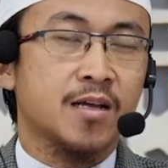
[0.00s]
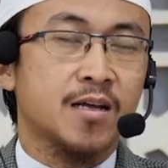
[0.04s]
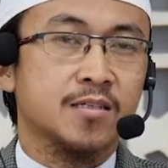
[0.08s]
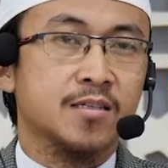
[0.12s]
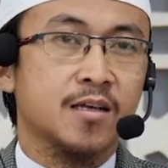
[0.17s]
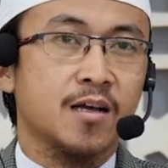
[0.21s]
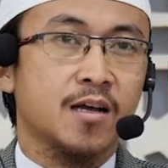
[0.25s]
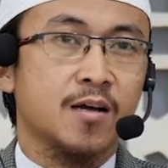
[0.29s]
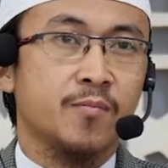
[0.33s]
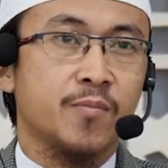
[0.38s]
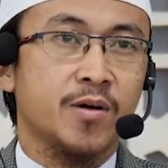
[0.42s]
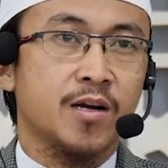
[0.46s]
para
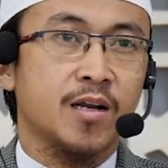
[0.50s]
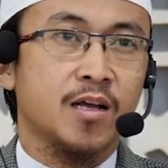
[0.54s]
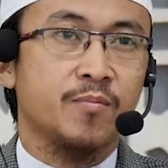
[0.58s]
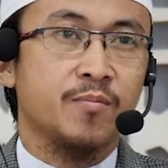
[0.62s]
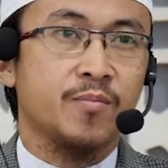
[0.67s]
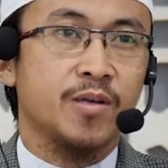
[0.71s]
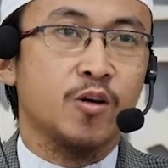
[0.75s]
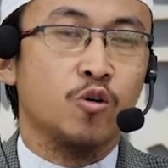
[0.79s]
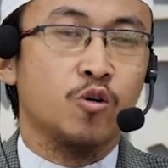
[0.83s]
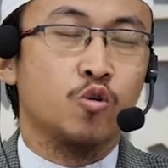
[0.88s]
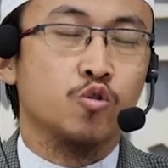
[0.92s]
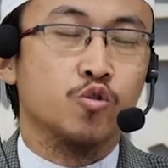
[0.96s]
sahabat
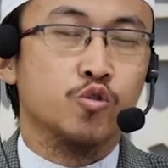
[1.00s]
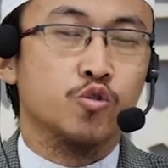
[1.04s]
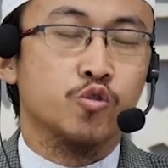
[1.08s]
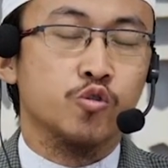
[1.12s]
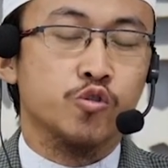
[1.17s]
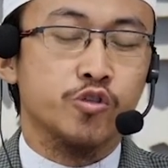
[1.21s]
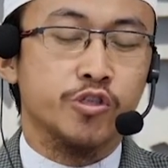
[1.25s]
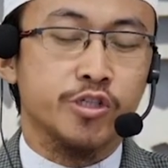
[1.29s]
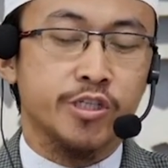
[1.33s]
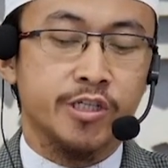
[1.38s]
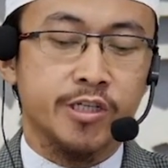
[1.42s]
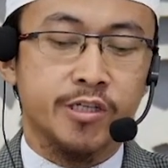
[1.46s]
Nabi
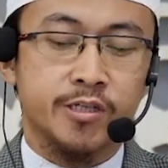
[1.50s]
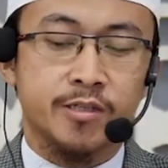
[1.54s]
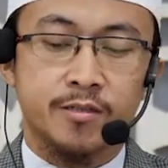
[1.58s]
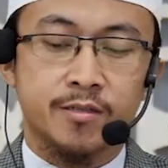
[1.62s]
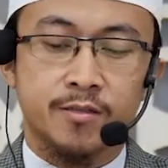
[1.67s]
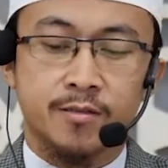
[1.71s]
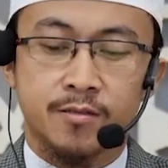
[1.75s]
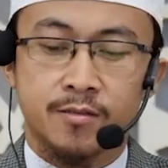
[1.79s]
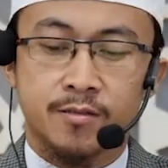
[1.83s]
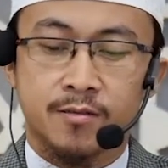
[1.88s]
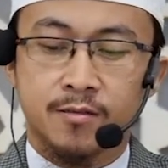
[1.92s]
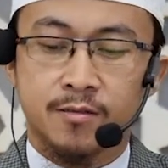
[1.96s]

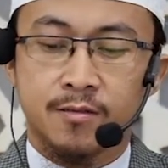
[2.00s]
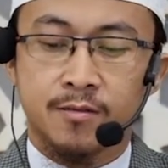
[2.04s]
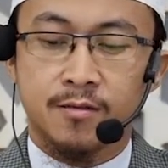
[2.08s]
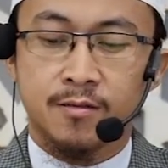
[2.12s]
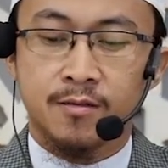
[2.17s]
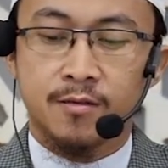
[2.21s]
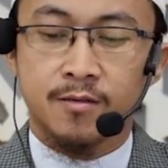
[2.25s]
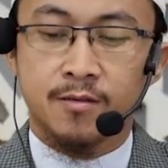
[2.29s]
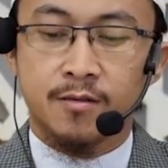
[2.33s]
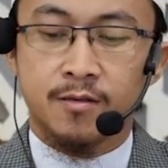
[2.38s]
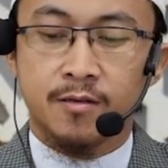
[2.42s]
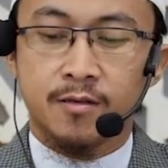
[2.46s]
khususnya
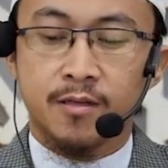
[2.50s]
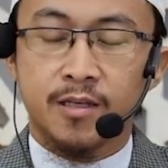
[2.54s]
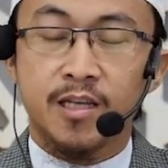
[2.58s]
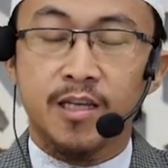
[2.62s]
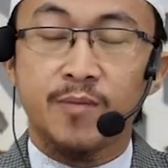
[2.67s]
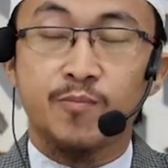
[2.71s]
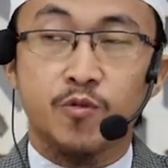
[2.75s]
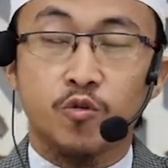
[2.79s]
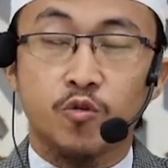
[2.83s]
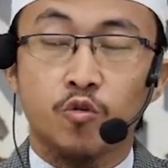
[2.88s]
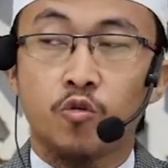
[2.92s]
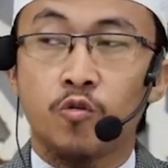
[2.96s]

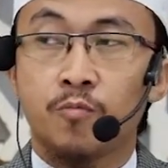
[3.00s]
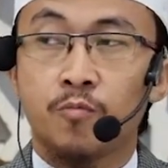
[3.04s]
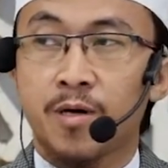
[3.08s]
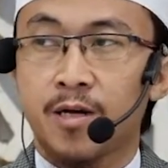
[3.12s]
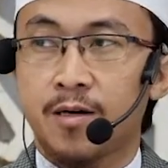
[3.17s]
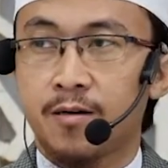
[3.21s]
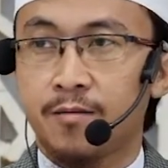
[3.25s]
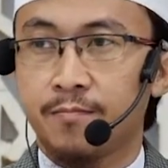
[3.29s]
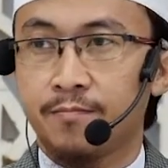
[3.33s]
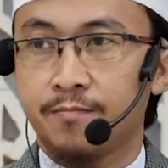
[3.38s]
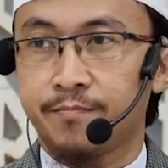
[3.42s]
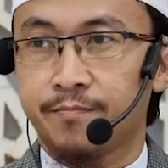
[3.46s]
Ibnu
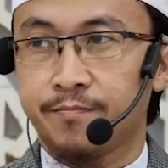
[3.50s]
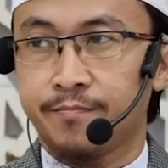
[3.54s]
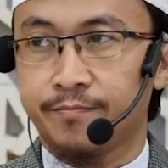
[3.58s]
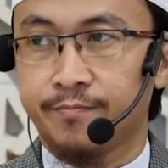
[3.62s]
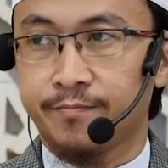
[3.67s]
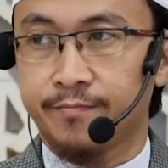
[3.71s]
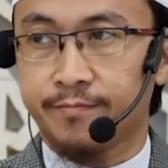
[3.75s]
Omar.